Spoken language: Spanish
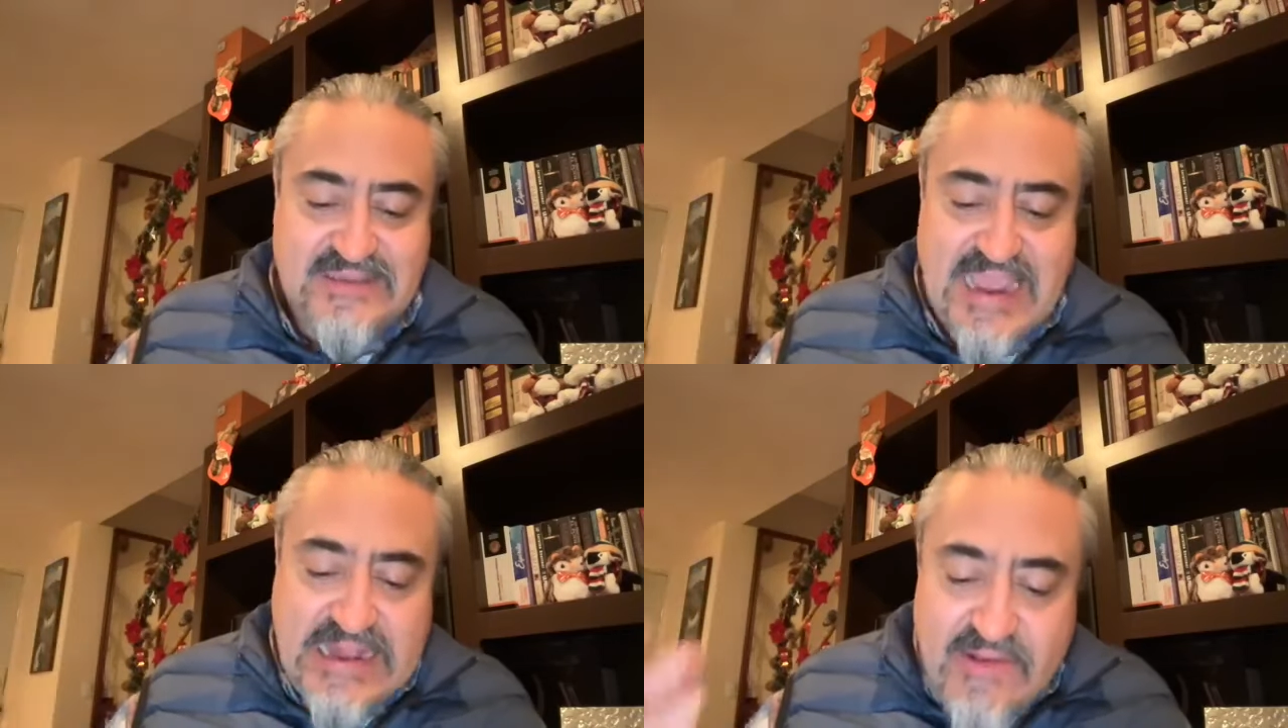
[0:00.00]

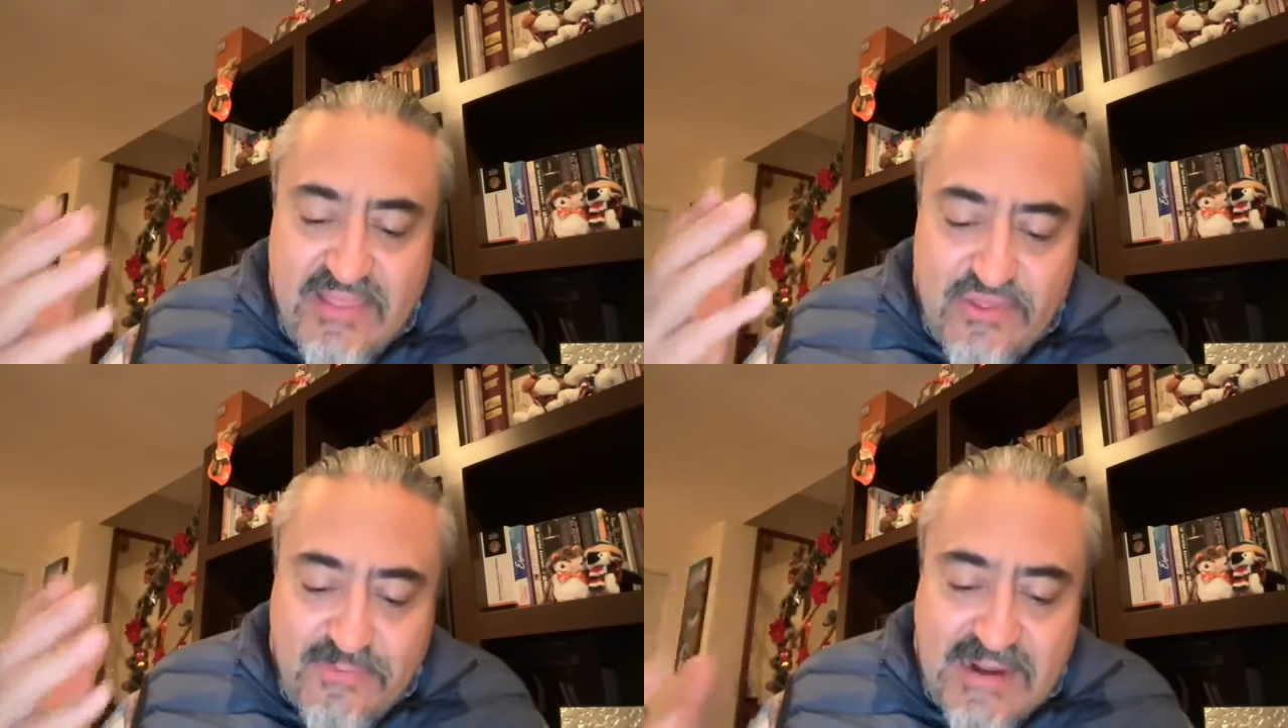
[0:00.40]
que no
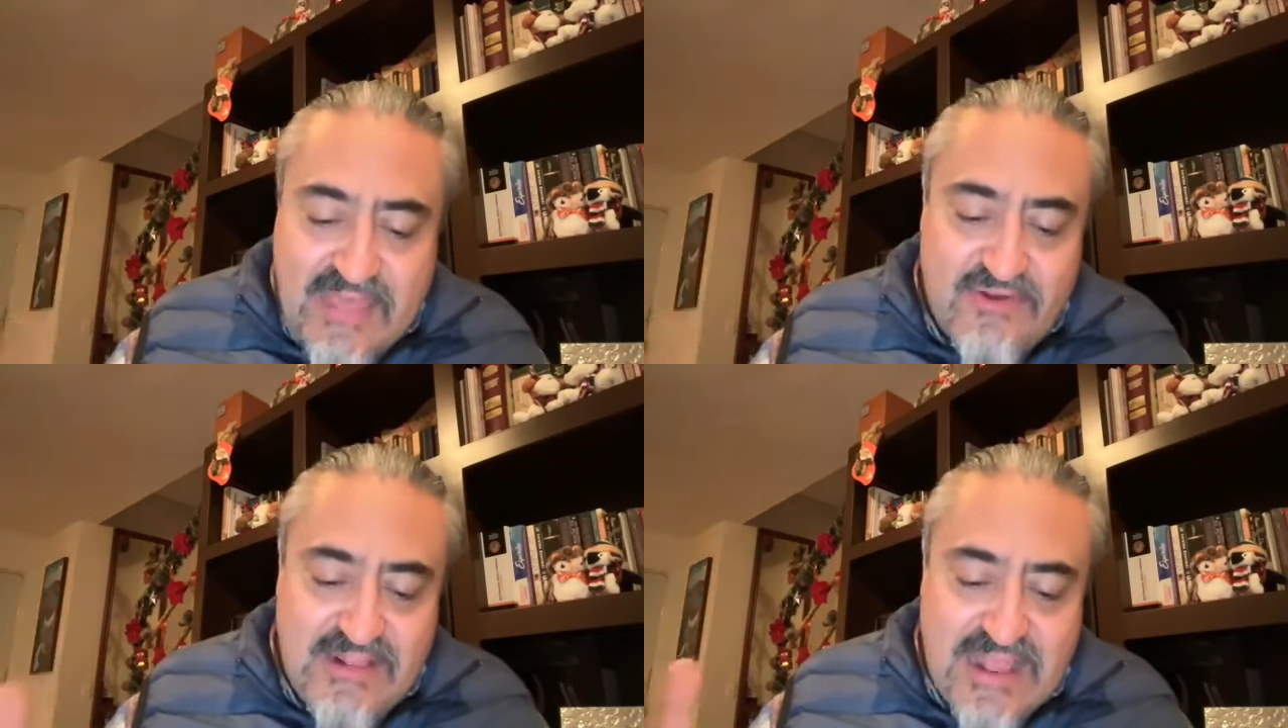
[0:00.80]
han
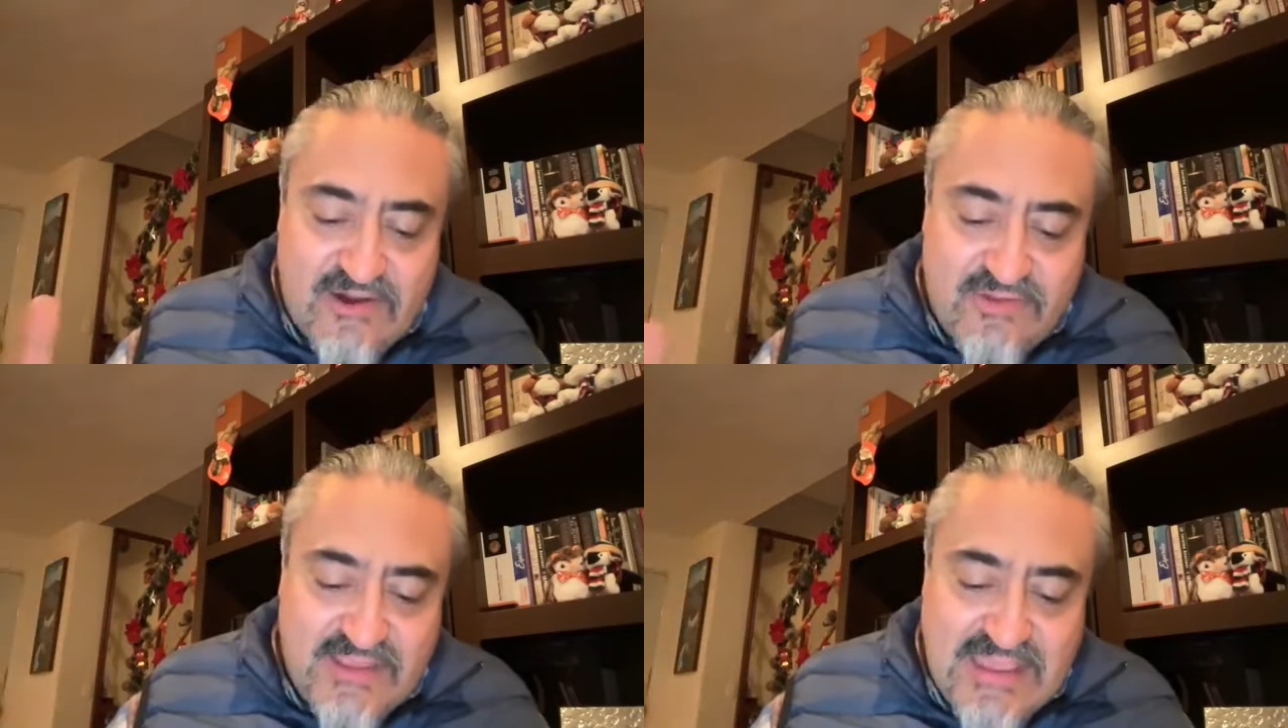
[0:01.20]
doblado la
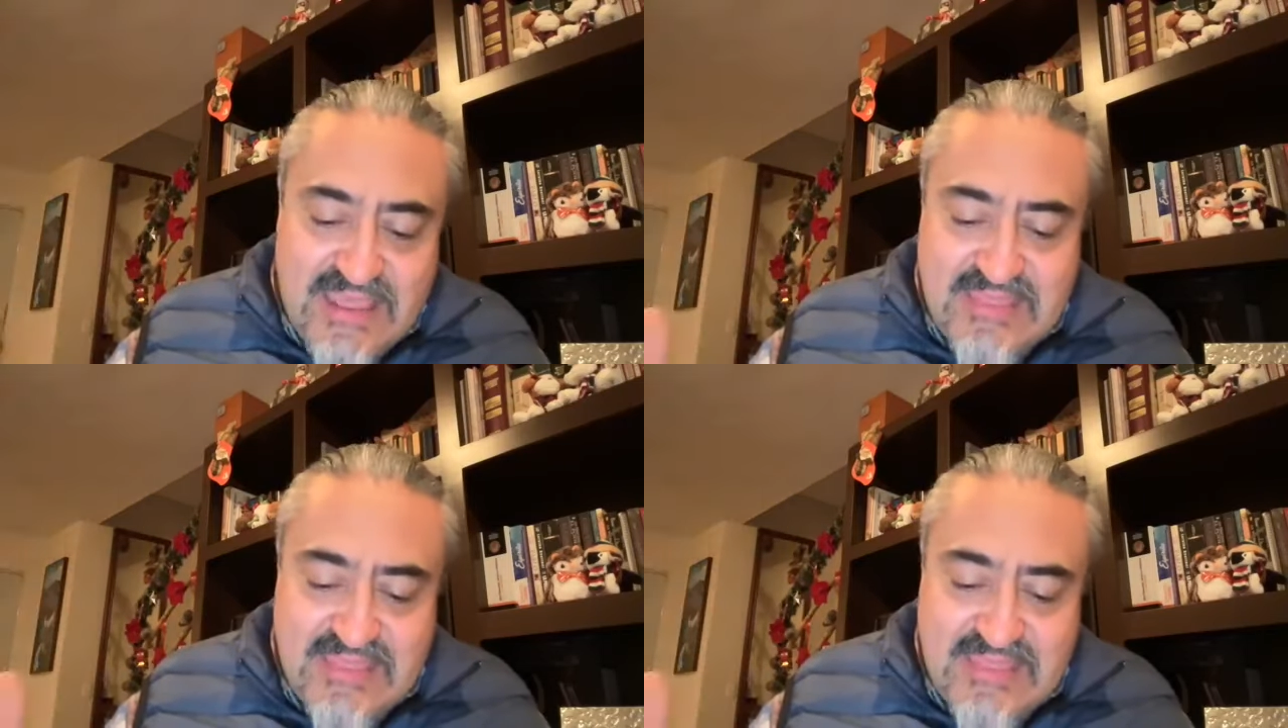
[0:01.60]
rodilla